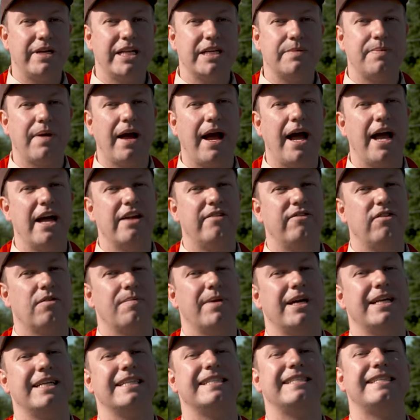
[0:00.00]
bin ich bereit für
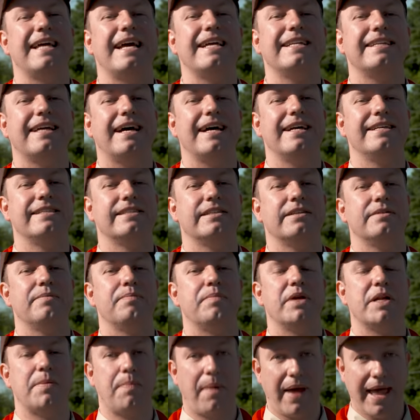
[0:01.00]
meine Zeitreise
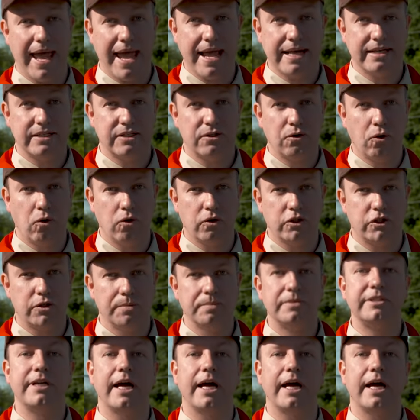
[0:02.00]
mit prähistorischem